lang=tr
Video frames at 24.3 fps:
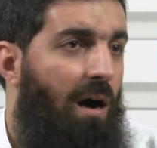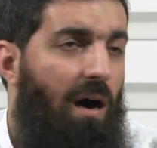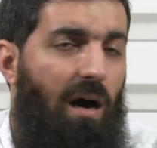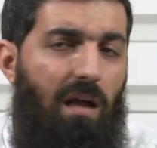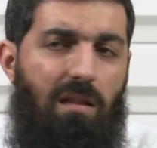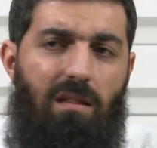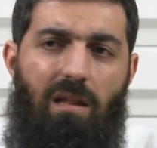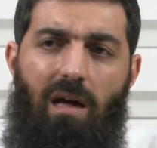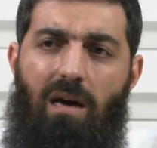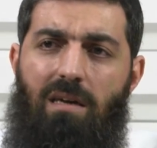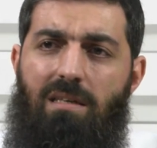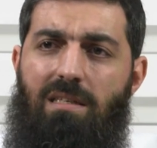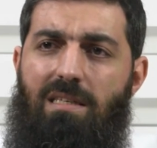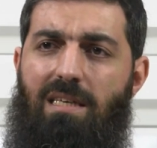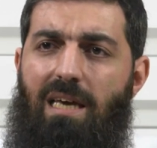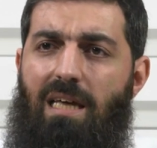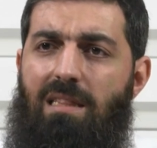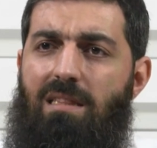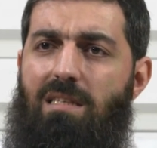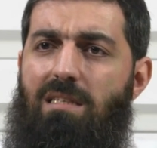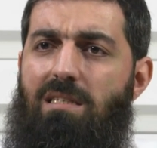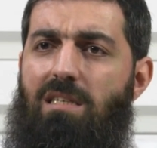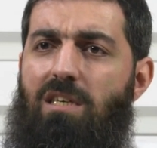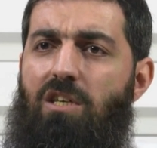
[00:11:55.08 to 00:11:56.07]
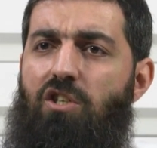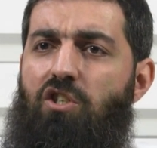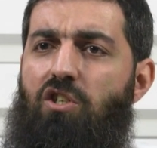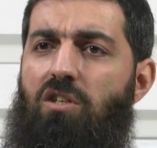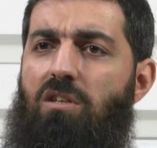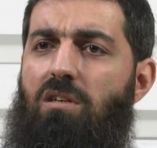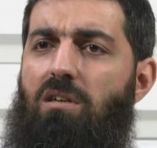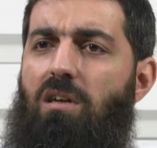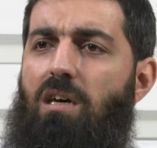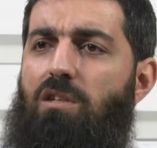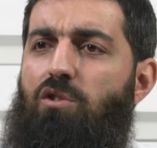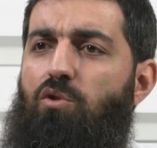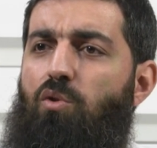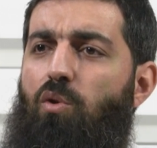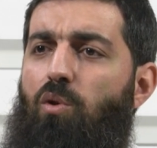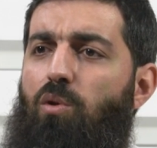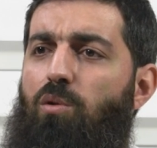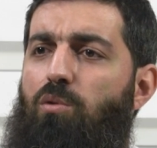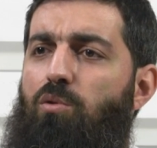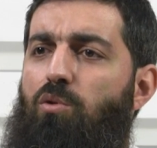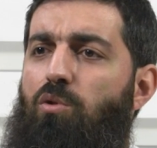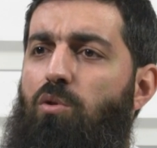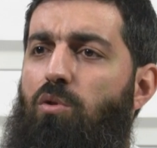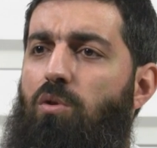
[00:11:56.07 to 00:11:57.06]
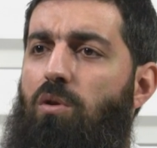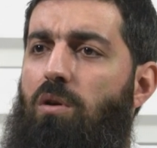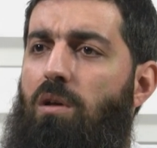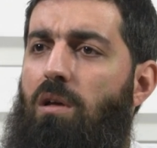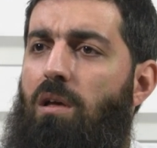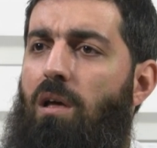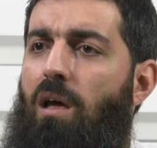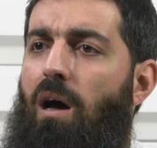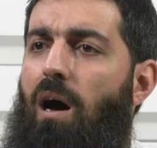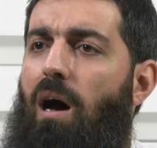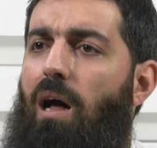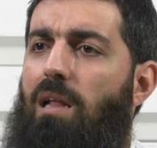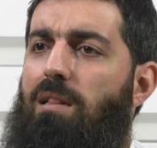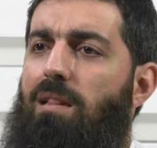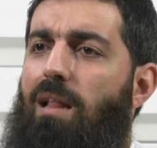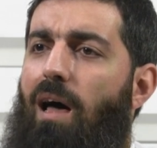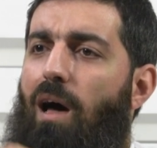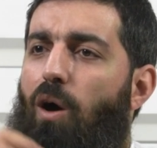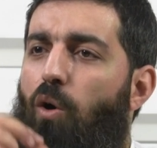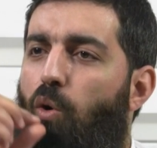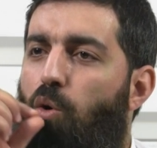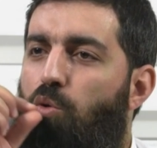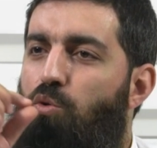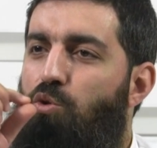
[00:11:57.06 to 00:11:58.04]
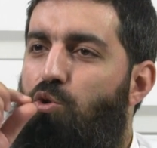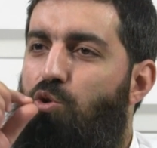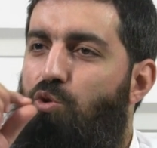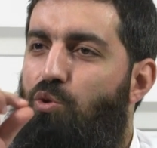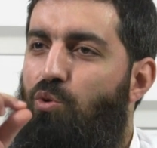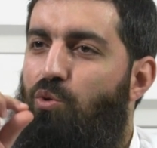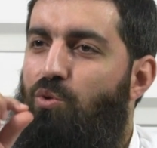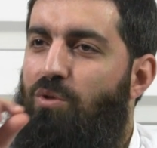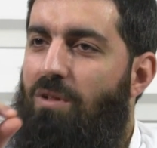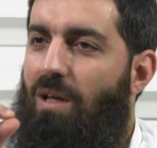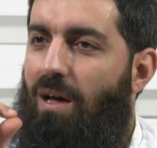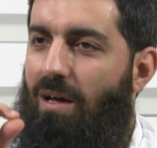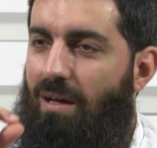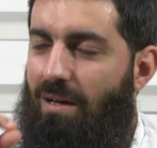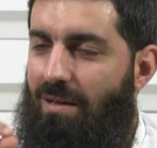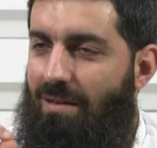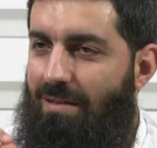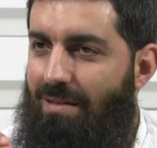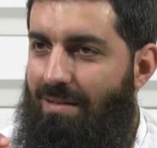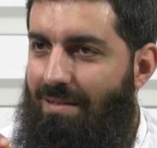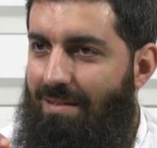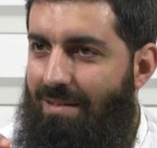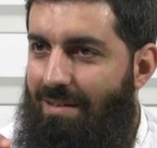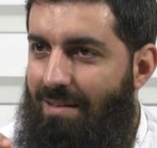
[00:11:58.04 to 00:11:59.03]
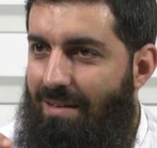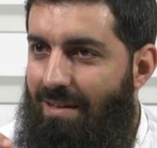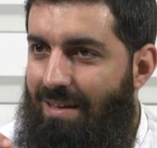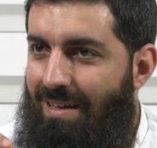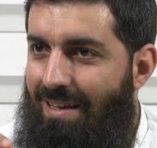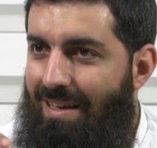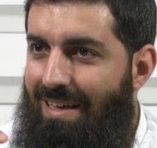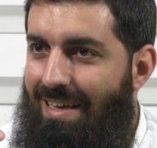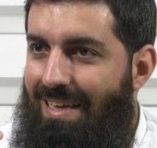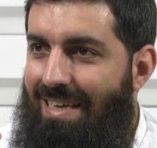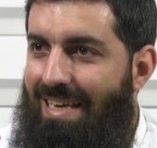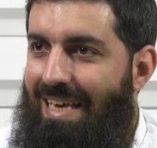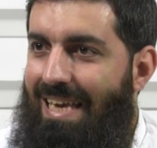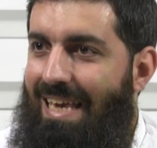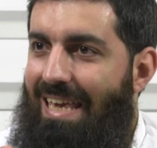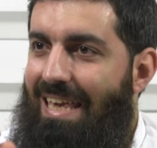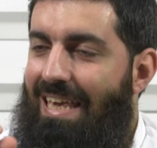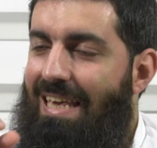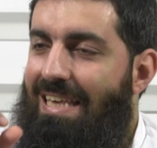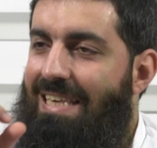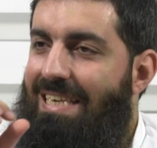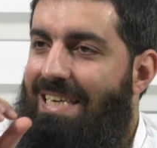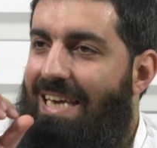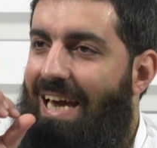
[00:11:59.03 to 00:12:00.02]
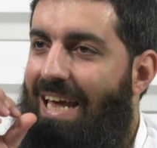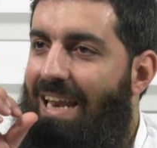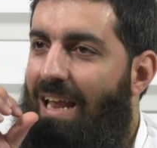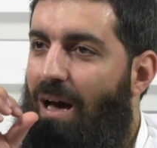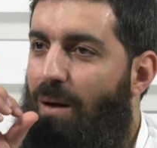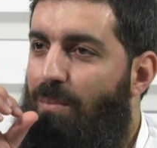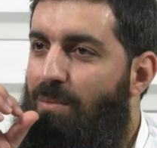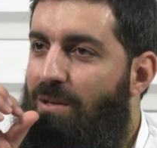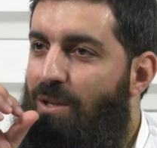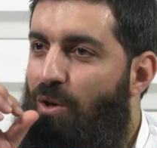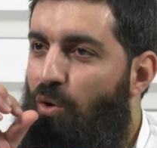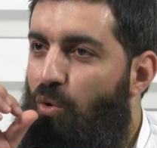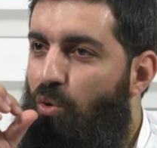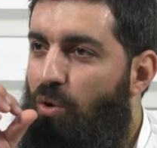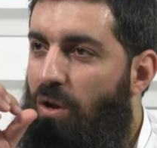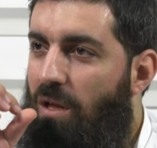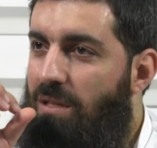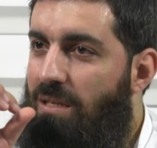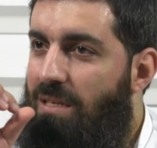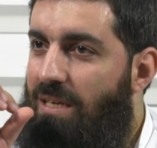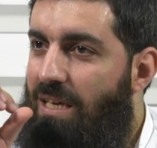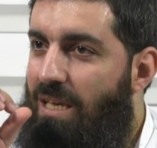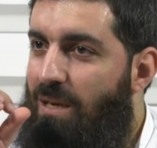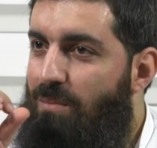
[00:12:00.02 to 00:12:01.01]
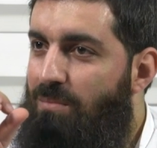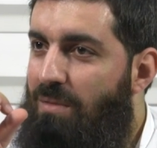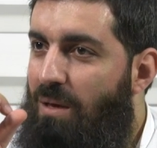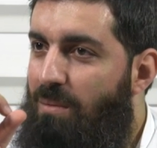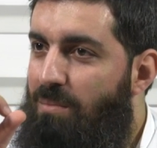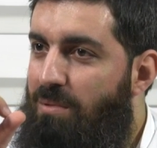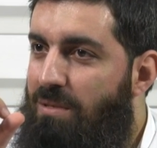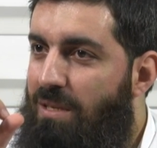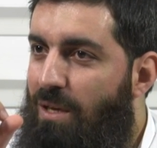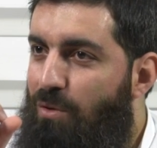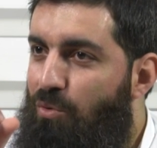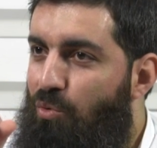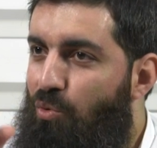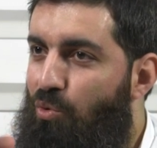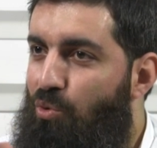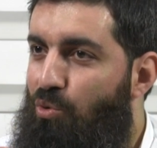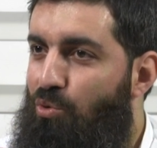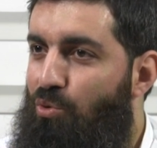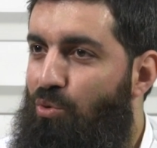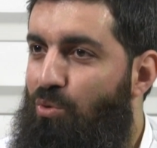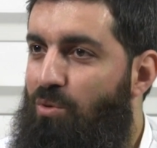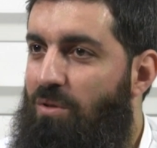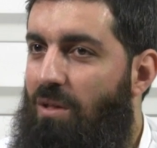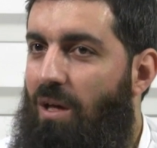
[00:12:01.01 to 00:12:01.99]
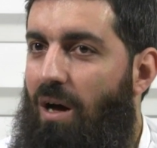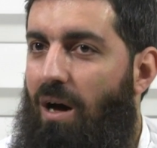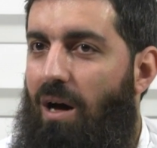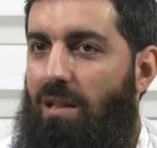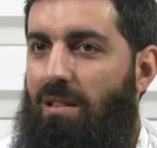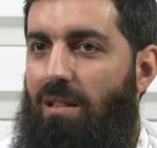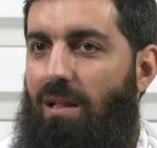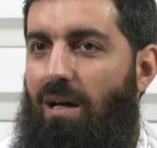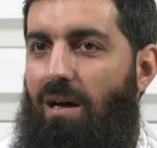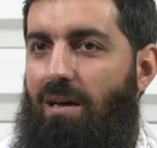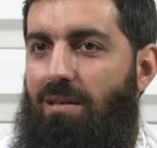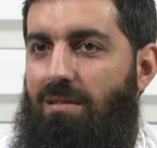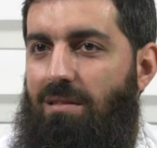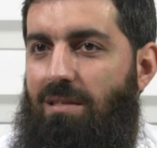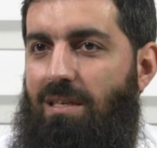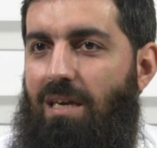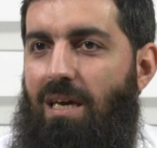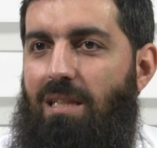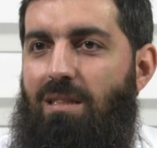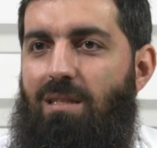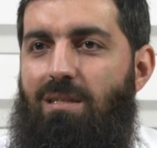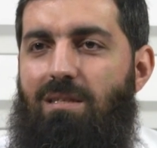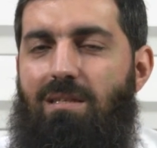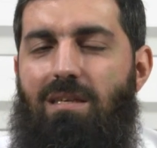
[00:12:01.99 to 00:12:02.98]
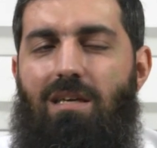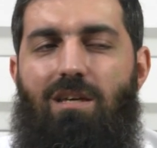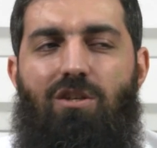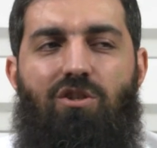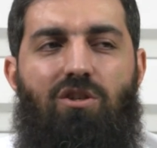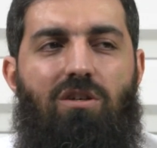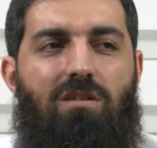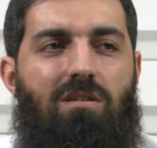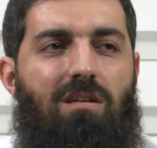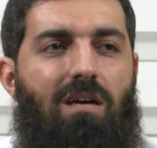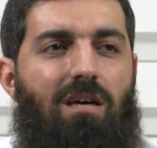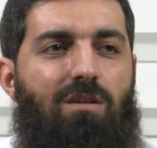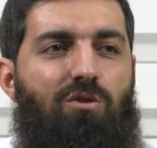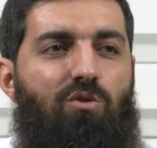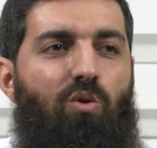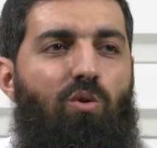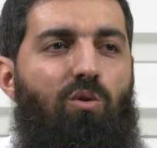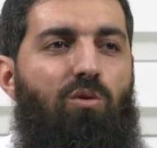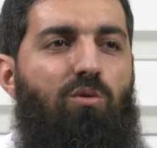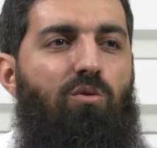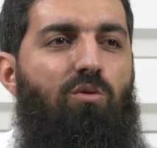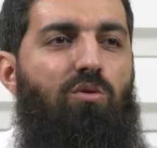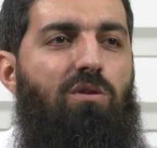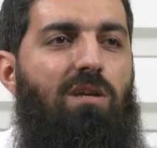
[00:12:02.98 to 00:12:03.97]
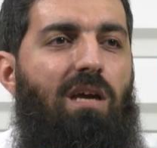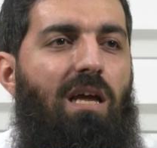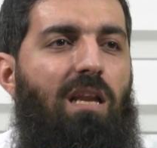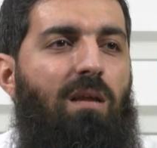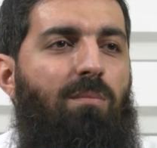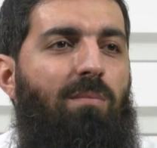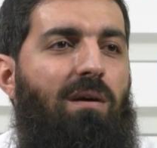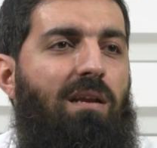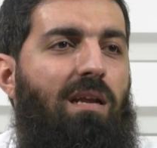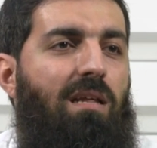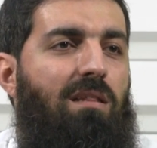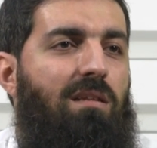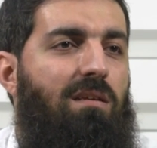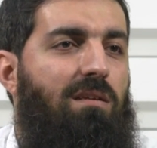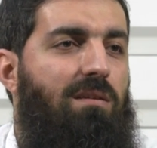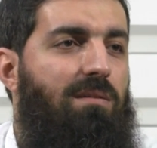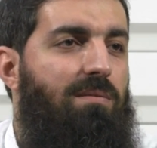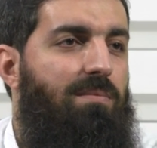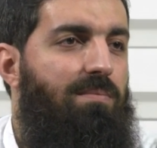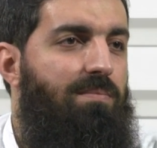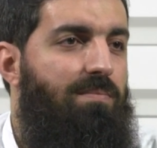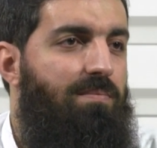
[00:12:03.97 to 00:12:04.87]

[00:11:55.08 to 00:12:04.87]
Allah'ın kendisi için razı olduğu, Allah konuştuğunda, ilk kelamını Kur'an-ı Kerim'de bize duyurduğunda Allah'ın kendisi için razı olduğu kelime nedir?